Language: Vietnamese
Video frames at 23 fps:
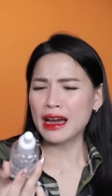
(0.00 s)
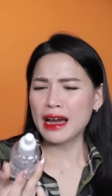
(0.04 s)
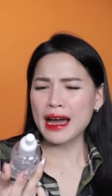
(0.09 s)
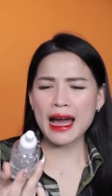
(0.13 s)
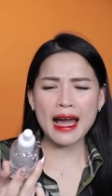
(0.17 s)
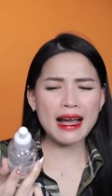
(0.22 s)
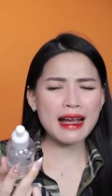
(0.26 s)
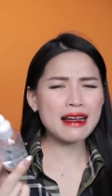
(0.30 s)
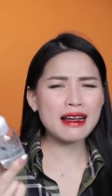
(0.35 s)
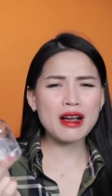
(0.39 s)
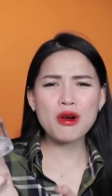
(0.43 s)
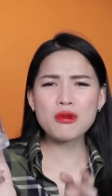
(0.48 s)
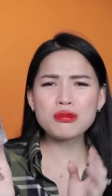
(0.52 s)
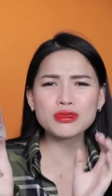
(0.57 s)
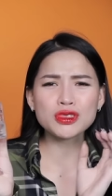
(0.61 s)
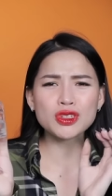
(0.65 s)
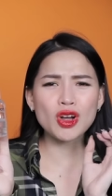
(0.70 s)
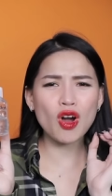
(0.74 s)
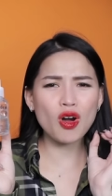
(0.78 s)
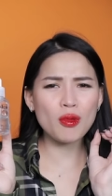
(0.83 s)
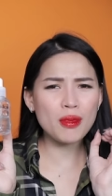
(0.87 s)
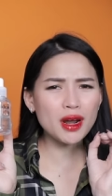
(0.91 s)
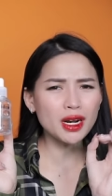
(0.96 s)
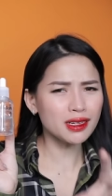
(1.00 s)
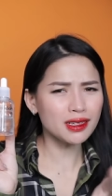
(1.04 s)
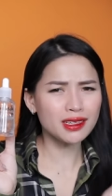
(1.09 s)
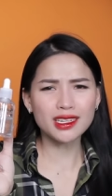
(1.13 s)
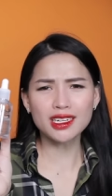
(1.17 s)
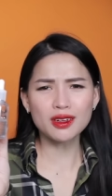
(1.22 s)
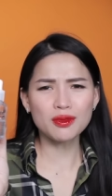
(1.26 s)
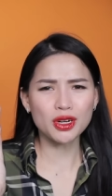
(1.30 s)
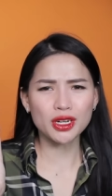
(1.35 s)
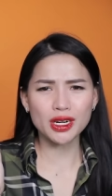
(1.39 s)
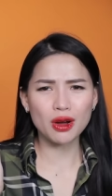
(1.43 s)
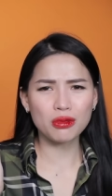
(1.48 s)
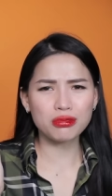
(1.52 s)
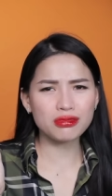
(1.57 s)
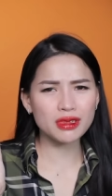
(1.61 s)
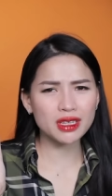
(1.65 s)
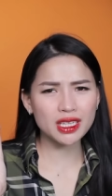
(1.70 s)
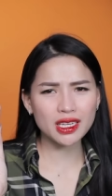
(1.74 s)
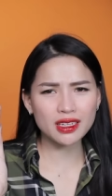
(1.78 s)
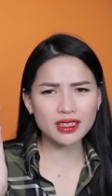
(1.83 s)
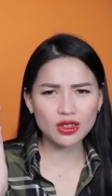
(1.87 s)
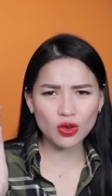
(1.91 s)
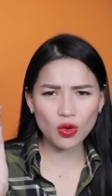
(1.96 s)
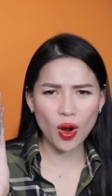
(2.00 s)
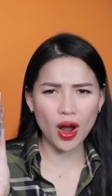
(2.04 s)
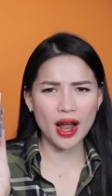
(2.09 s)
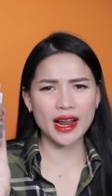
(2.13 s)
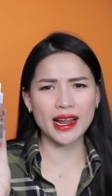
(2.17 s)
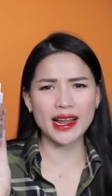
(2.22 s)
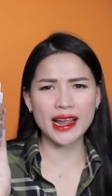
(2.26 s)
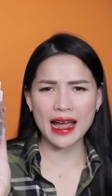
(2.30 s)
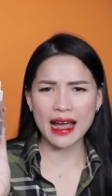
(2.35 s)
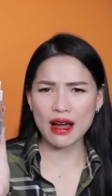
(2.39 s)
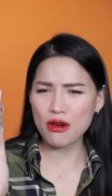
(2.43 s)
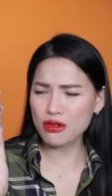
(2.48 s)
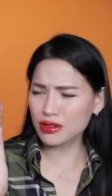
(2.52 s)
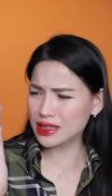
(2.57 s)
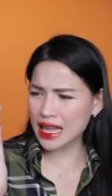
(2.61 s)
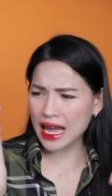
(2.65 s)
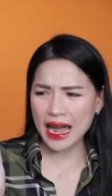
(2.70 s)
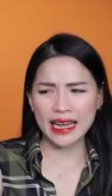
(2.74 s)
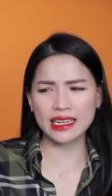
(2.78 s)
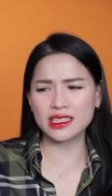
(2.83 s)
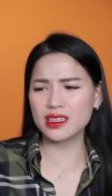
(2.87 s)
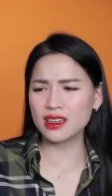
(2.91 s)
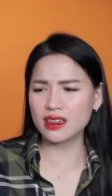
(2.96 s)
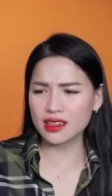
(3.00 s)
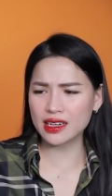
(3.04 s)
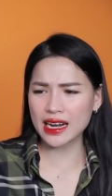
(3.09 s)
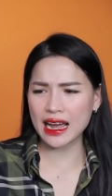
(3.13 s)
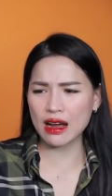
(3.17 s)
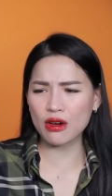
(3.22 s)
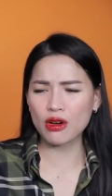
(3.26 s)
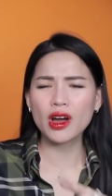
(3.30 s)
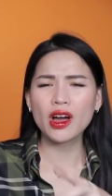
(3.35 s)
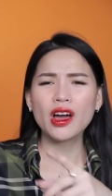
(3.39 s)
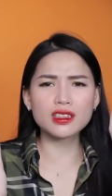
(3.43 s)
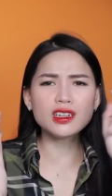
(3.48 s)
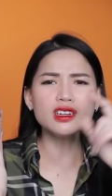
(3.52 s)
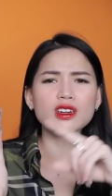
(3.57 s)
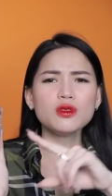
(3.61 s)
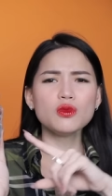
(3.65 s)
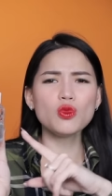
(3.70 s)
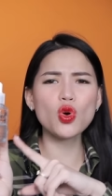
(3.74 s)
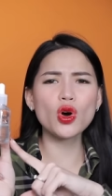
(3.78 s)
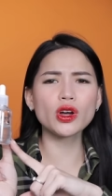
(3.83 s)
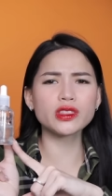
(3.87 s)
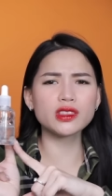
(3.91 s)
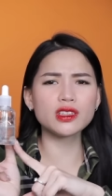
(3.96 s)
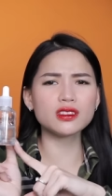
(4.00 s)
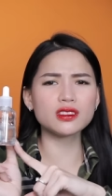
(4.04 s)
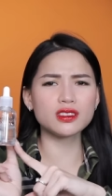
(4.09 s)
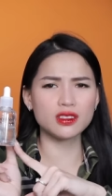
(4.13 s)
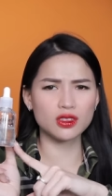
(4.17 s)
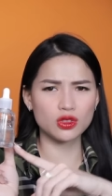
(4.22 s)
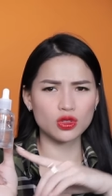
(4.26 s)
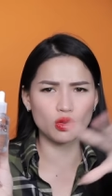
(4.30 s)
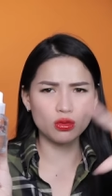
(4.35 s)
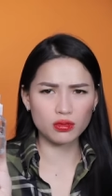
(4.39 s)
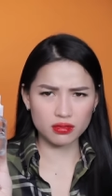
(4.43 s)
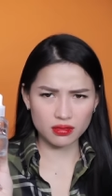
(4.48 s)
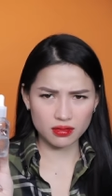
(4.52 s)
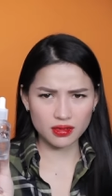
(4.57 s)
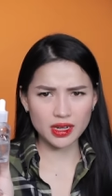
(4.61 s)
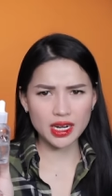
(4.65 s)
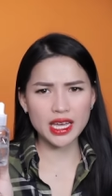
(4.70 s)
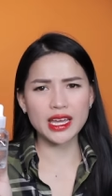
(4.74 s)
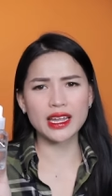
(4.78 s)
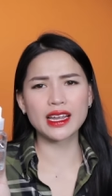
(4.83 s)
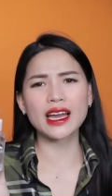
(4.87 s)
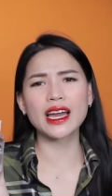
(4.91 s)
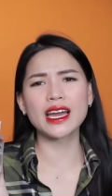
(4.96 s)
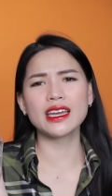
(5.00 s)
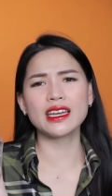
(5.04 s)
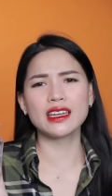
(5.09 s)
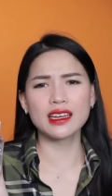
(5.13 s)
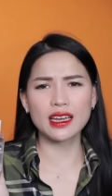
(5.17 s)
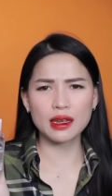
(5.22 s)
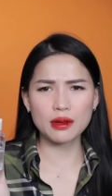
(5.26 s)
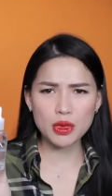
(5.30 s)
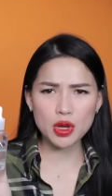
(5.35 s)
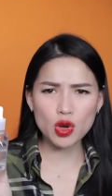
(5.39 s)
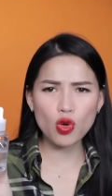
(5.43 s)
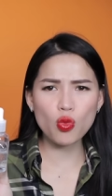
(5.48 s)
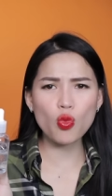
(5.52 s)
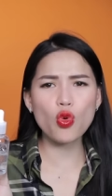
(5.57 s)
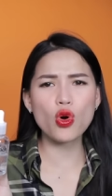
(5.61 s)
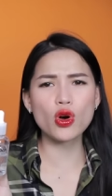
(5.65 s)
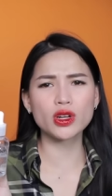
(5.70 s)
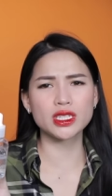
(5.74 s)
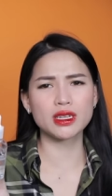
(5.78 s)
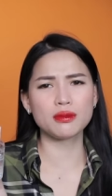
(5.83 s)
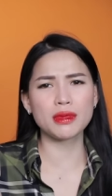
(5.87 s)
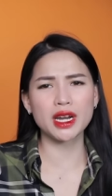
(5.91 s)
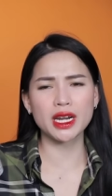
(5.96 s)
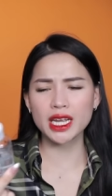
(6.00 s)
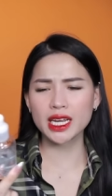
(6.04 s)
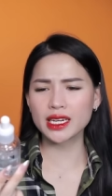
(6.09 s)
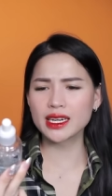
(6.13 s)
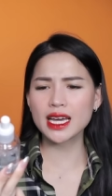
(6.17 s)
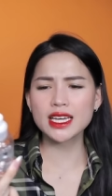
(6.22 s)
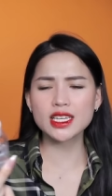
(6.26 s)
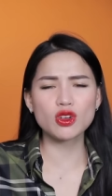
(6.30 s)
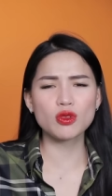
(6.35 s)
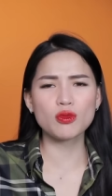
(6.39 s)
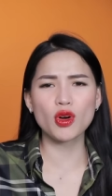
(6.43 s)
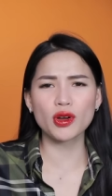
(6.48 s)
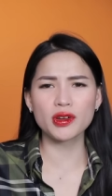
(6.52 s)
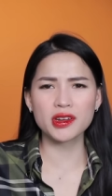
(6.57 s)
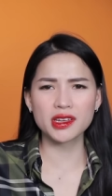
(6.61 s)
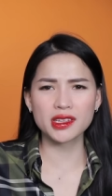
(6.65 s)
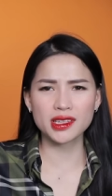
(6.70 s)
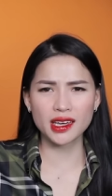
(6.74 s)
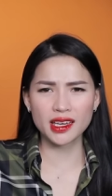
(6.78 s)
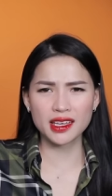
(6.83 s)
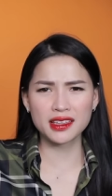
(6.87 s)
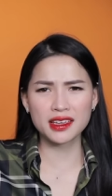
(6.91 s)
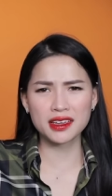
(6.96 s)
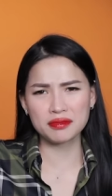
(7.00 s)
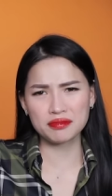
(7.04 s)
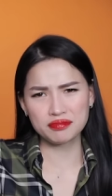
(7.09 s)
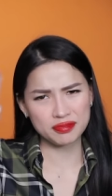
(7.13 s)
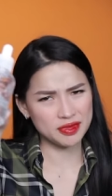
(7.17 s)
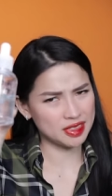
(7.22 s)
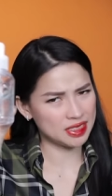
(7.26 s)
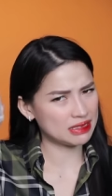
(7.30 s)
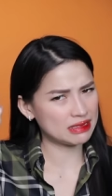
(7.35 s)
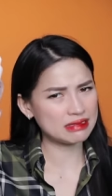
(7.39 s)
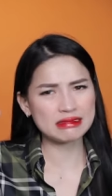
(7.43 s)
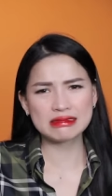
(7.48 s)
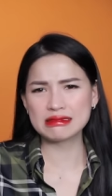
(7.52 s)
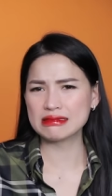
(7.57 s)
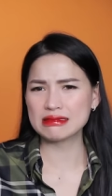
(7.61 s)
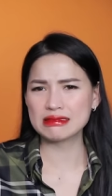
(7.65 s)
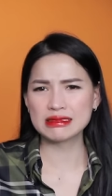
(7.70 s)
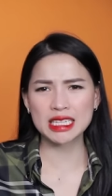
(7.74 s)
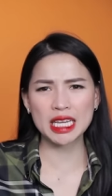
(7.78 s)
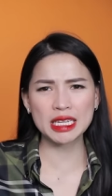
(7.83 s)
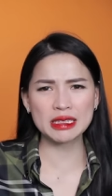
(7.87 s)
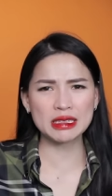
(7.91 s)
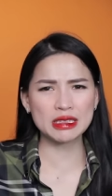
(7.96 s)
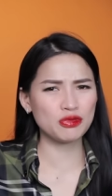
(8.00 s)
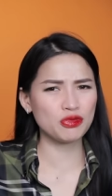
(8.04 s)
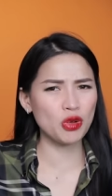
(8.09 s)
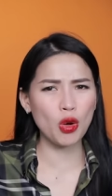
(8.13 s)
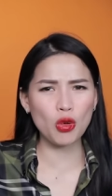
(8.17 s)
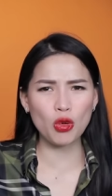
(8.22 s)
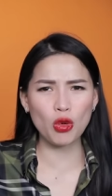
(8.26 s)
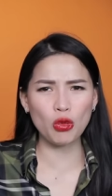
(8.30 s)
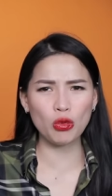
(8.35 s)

Hãng không cho bất cứ một đồng tiền quảng cáo tài trợ nào, tự mua tự sử dụng. Để ngay cái bill mua trên màn hình đây cho mọi người thấy nhé, thích vô